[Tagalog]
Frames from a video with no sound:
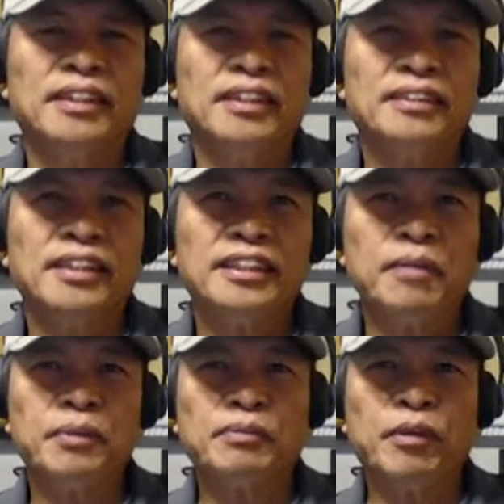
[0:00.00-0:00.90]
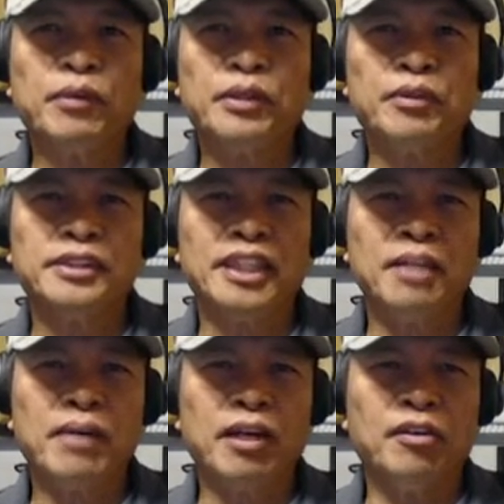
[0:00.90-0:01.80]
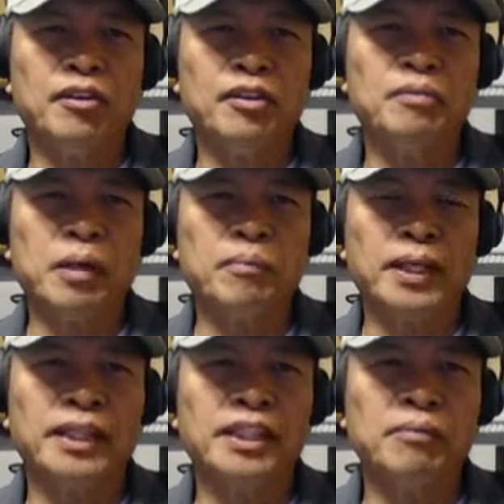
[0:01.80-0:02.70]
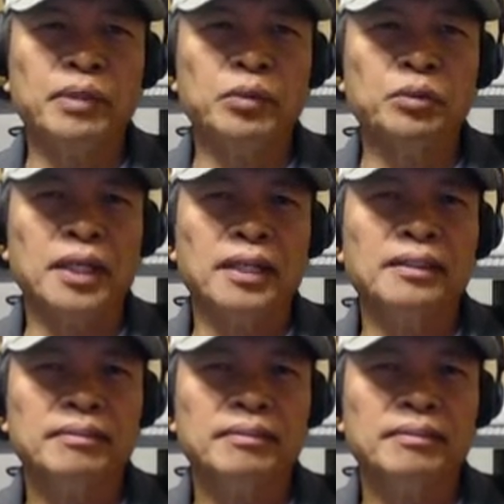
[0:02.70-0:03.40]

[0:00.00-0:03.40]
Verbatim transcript: Tsaka dapat mag-withdraw sila bago magprinta ng baluta.